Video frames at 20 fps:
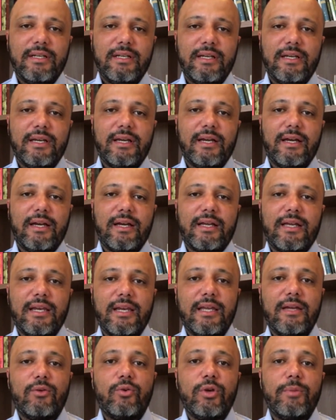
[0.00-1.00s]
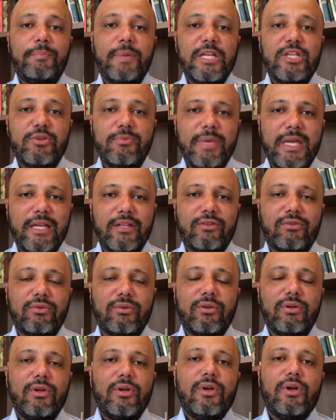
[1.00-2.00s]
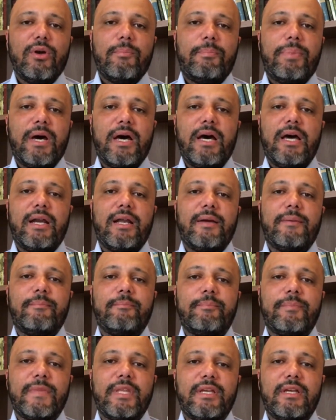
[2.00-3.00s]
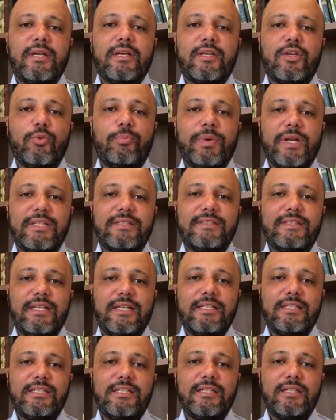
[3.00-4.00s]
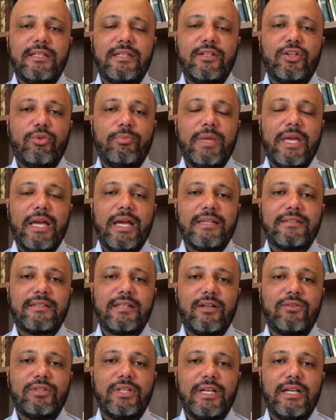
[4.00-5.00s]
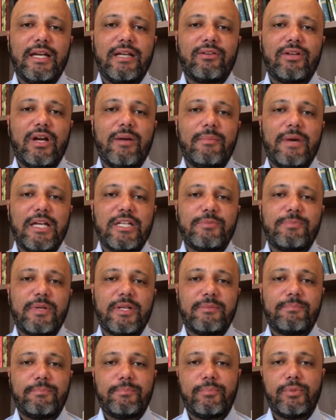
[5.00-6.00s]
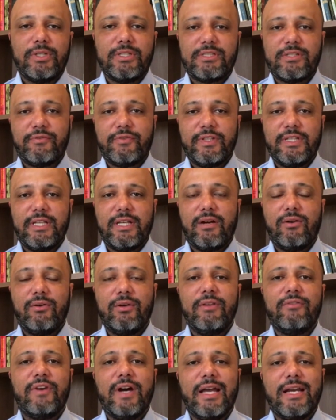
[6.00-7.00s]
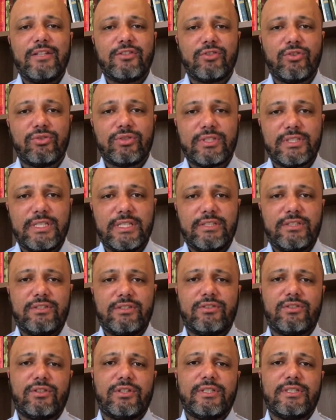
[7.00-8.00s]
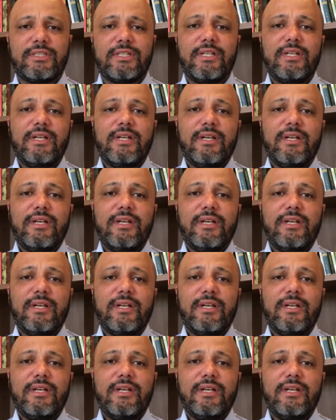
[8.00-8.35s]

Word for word: é, aquela, o impedimento para é, que o presidente nomeasse lá o delegado Ramage para a Polícia Federal e várias outras decisões.